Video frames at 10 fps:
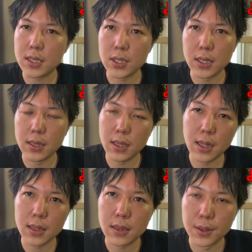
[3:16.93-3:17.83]
止
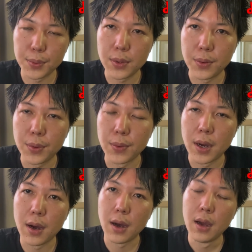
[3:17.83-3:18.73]
になってるってこと
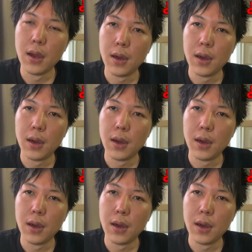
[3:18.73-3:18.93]
は、